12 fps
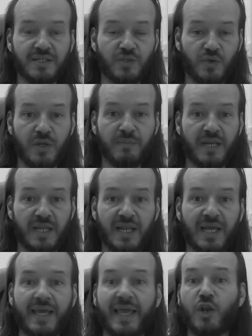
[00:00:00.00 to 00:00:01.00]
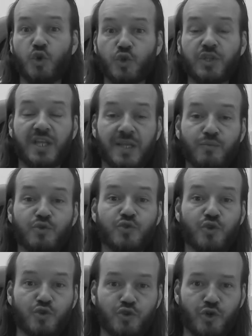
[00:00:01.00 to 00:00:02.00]
de una manera que no tenemos
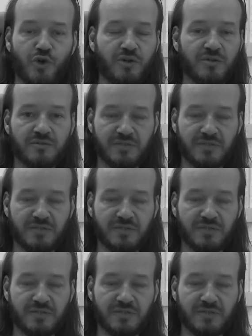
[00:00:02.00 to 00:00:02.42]
control.